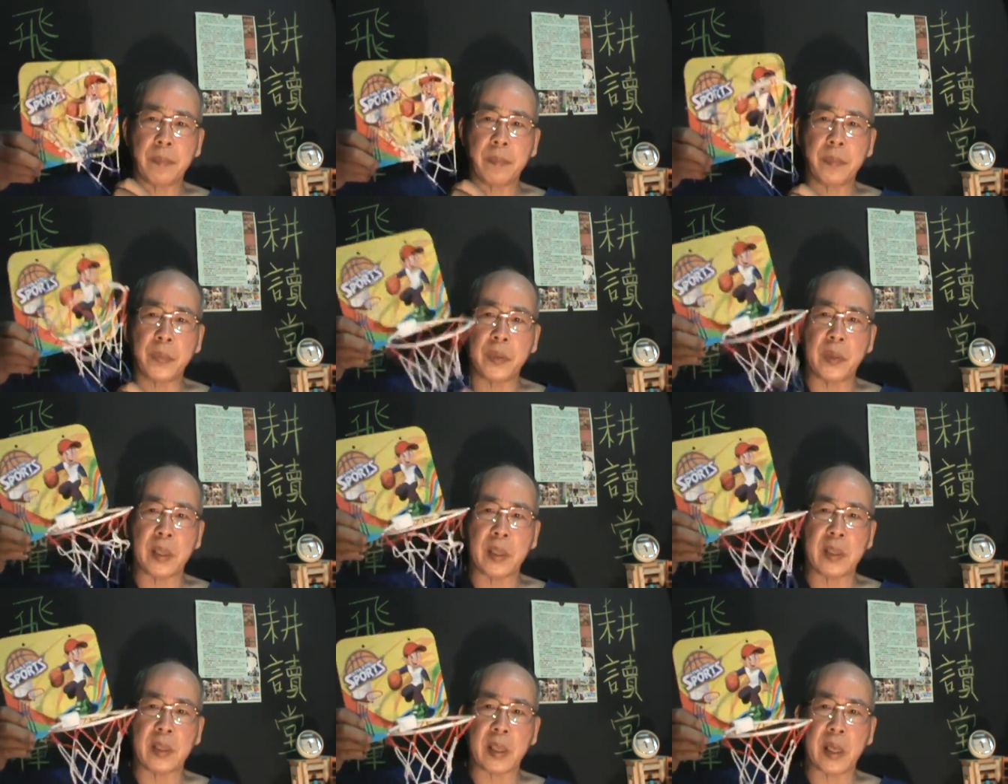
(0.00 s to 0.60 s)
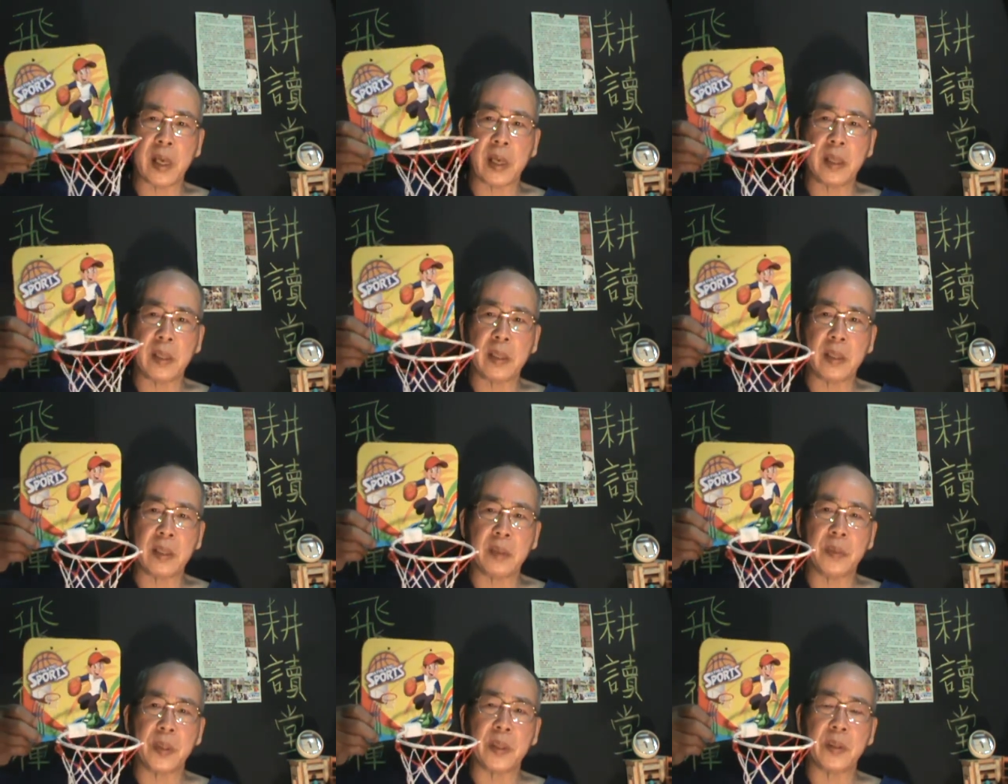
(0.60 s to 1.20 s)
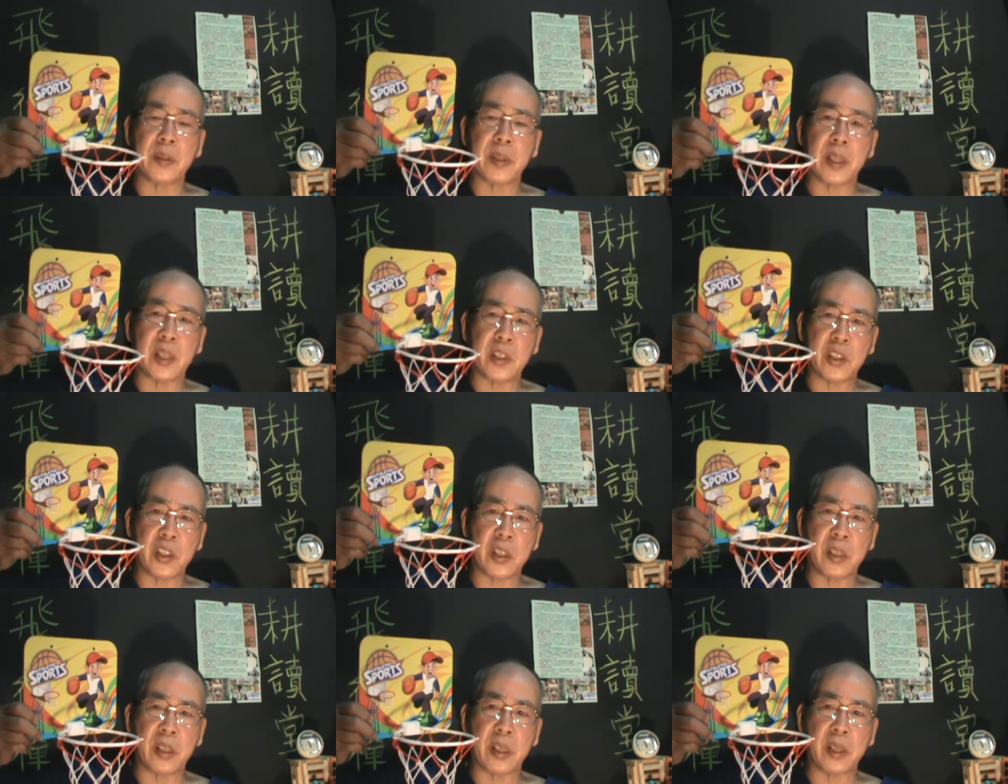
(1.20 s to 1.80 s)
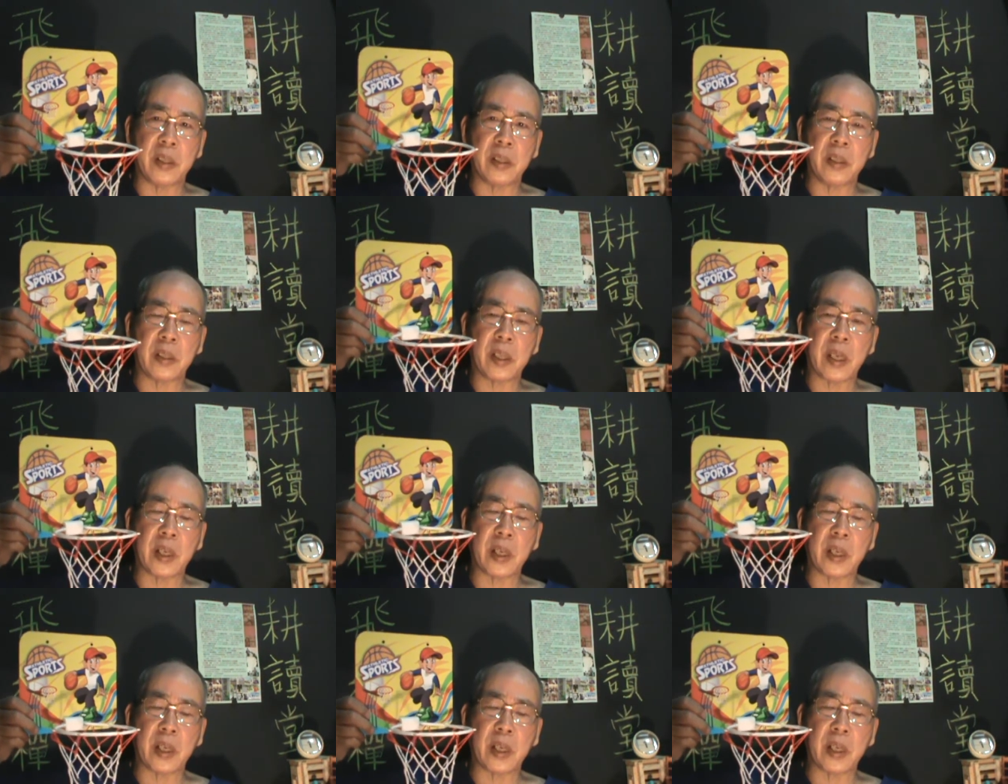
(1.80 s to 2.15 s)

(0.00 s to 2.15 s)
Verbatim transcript: 不能拆，因为有年轻人。